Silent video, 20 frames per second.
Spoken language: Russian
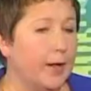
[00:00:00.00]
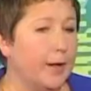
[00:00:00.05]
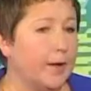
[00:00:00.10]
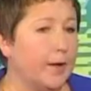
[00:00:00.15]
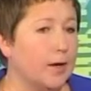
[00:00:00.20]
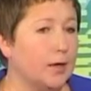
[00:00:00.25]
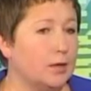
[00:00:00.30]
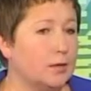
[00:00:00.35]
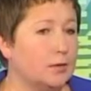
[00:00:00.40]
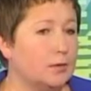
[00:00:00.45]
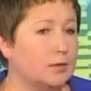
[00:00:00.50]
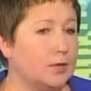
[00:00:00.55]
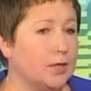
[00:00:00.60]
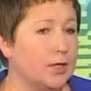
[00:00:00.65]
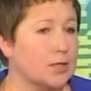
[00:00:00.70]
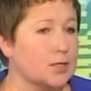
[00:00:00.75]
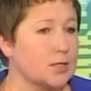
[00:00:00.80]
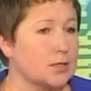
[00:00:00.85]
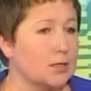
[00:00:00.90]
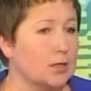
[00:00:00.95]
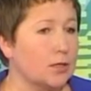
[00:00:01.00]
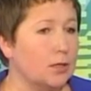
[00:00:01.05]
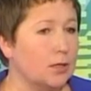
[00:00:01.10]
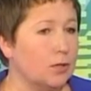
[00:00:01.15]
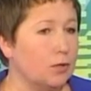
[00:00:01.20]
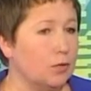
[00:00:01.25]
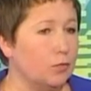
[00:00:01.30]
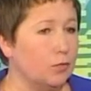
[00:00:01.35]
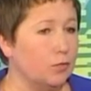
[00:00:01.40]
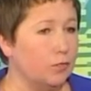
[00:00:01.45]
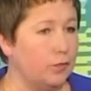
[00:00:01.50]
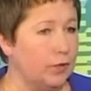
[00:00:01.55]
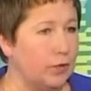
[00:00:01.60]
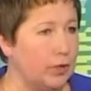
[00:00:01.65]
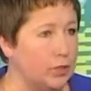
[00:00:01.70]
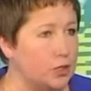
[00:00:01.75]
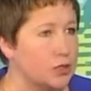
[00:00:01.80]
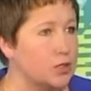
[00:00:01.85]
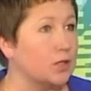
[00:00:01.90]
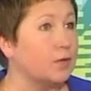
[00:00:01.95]
резко
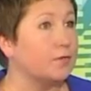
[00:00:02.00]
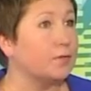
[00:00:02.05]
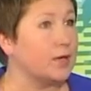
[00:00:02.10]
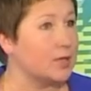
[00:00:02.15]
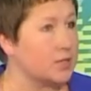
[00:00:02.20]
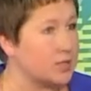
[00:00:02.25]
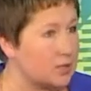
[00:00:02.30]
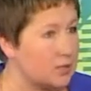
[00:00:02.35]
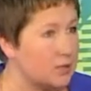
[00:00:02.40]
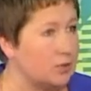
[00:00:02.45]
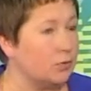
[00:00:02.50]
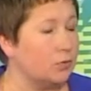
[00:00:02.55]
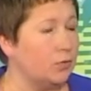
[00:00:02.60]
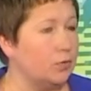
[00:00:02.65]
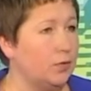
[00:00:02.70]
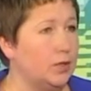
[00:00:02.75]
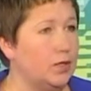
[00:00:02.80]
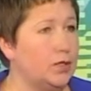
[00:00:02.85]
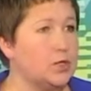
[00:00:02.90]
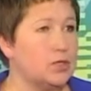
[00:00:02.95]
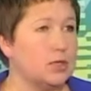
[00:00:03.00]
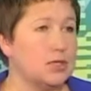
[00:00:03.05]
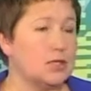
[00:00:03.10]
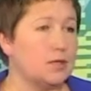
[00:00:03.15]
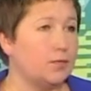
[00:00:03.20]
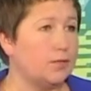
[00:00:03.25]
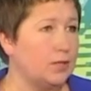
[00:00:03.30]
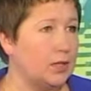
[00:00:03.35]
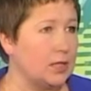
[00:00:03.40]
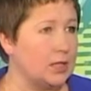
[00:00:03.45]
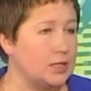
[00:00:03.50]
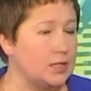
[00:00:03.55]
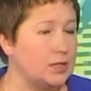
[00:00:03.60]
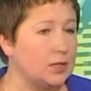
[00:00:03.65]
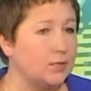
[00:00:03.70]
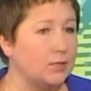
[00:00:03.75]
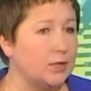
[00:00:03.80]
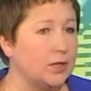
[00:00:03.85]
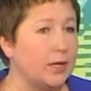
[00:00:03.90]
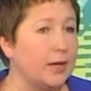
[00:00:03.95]
увеличено, в разы увеличено
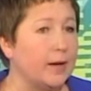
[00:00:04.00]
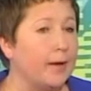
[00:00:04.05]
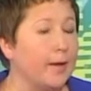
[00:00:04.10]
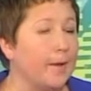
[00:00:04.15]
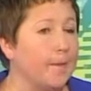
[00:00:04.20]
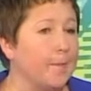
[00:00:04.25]
софинансирование,